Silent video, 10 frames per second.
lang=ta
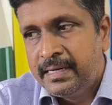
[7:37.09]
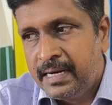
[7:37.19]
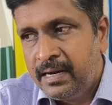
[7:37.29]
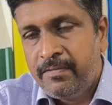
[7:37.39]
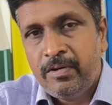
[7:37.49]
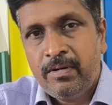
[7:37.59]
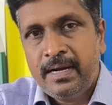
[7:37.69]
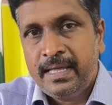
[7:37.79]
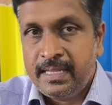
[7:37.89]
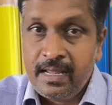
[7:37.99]

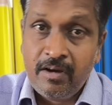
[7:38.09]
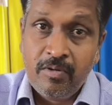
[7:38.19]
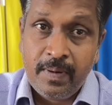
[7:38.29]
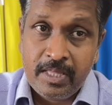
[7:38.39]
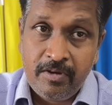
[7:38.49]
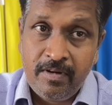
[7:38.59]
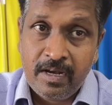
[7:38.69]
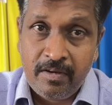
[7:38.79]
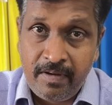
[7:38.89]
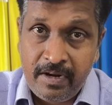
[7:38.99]
டெல்லவியூவில் நெதனியாக பதவி
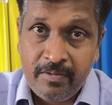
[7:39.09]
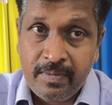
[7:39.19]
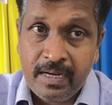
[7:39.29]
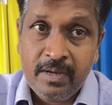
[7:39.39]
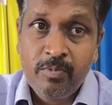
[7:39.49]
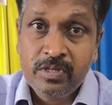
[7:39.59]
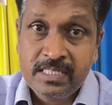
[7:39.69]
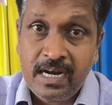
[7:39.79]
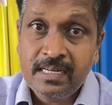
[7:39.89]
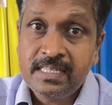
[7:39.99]
விலக வேண்டும் ஏன்னா இப்போ ஒரு
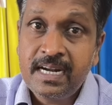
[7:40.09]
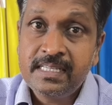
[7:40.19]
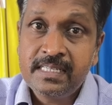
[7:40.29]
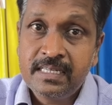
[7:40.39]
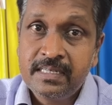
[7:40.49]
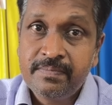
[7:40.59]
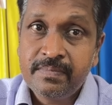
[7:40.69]
சான்ஸ் கிடைச்சிருக்கு